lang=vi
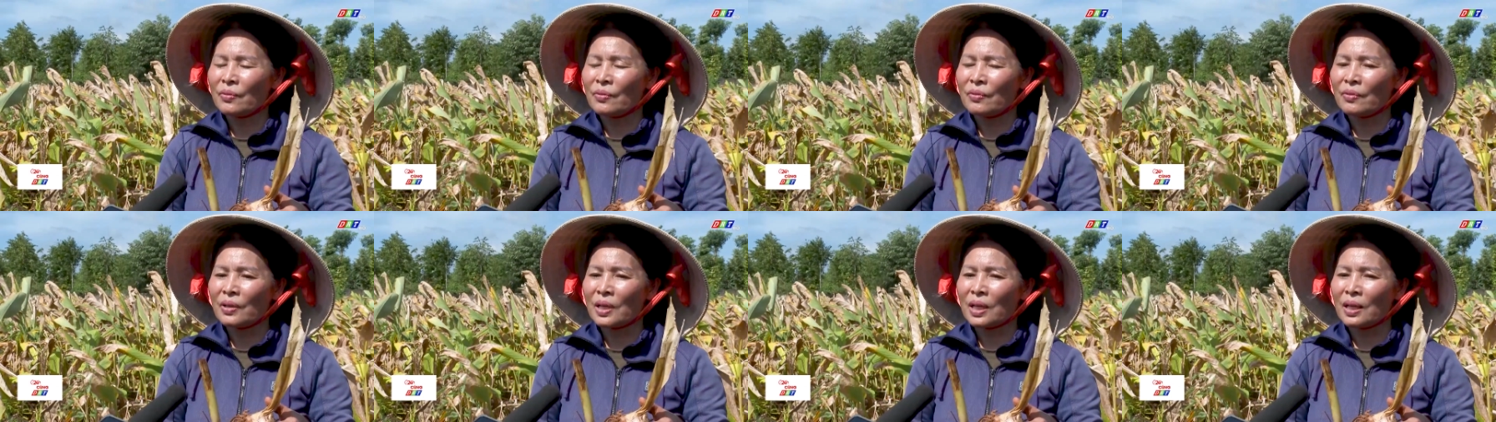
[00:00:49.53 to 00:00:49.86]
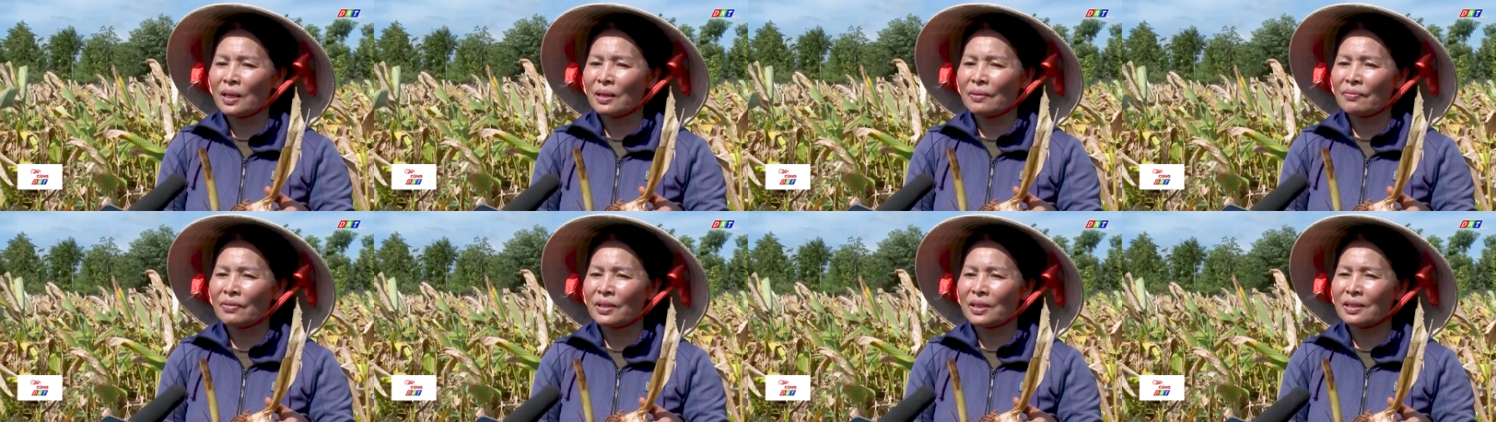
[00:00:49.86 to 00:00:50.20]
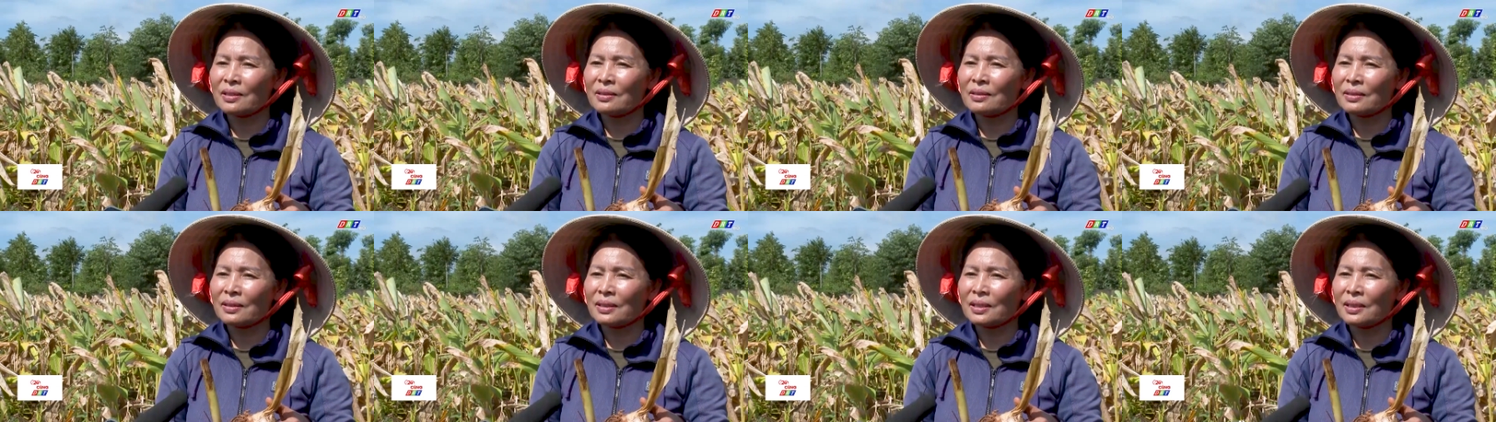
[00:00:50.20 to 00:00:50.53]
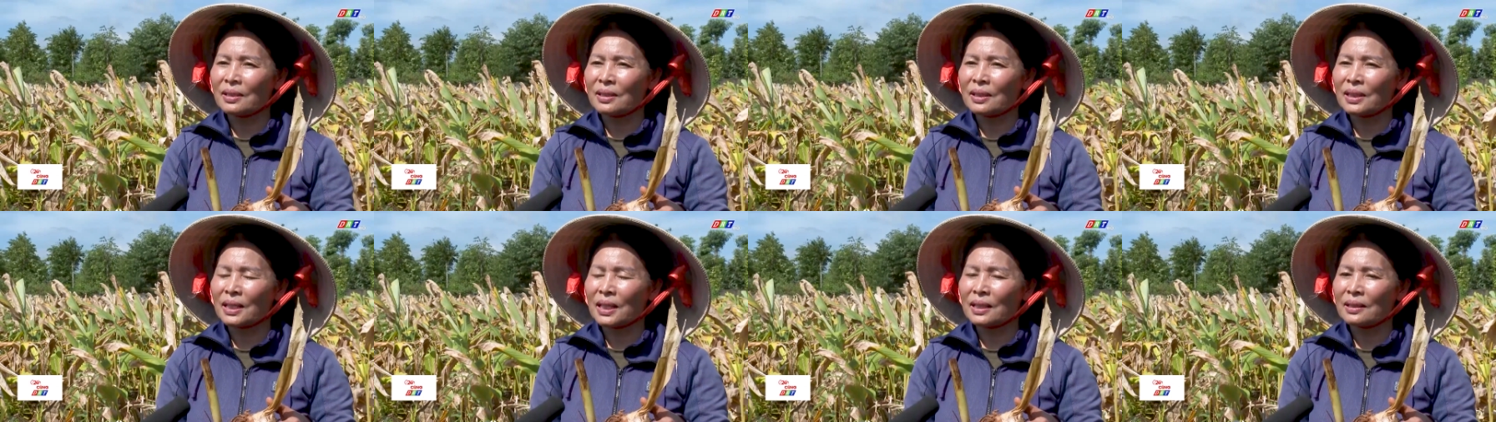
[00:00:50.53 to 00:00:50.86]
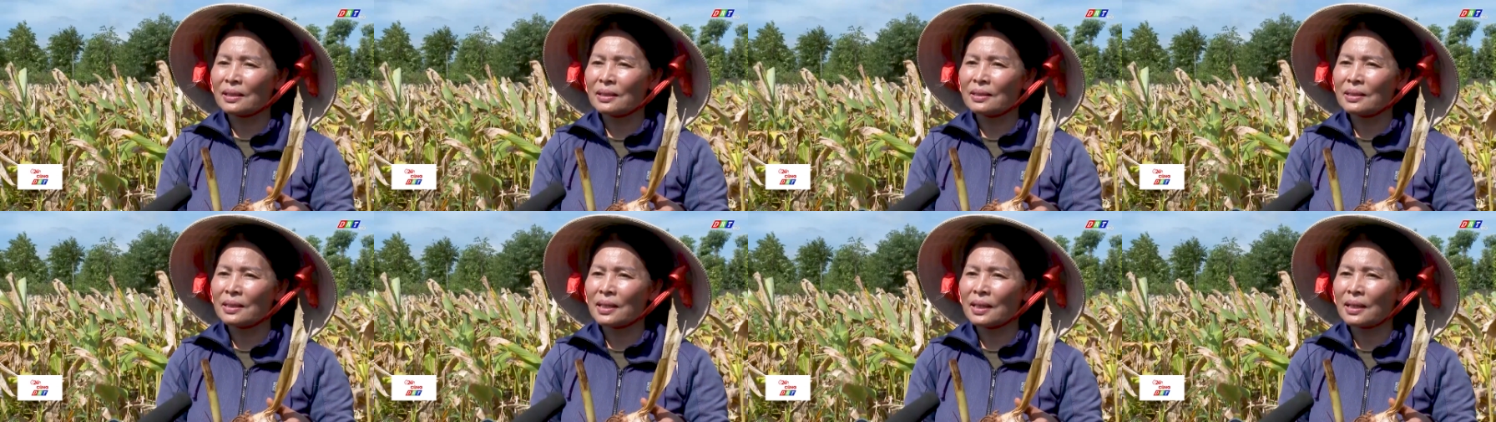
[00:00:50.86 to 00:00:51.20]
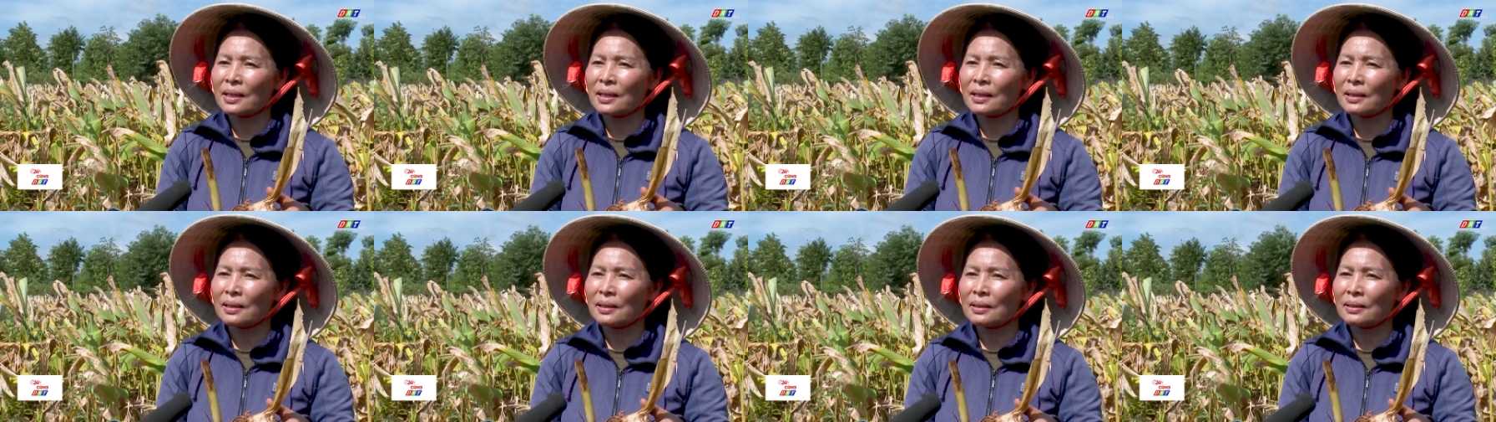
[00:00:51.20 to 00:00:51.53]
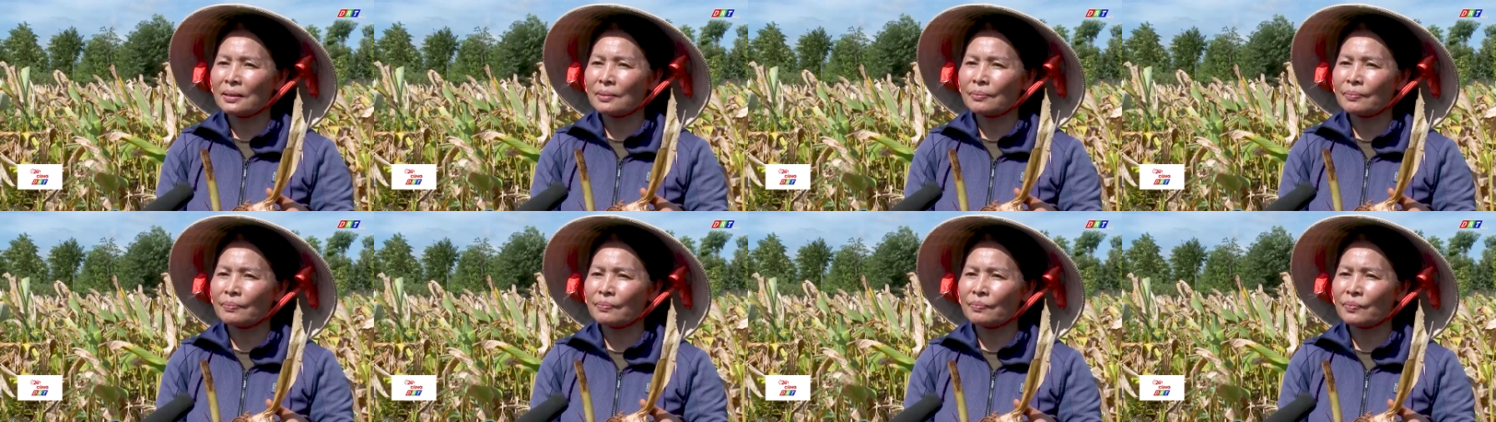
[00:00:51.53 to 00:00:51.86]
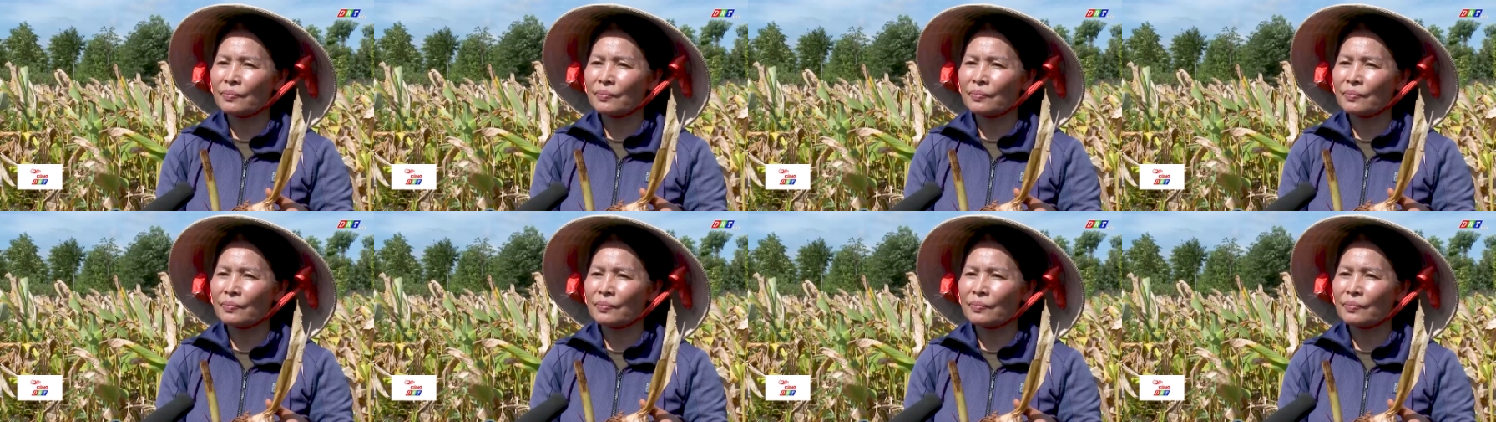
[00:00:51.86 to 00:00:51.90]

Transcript: và phải được cả cái nhà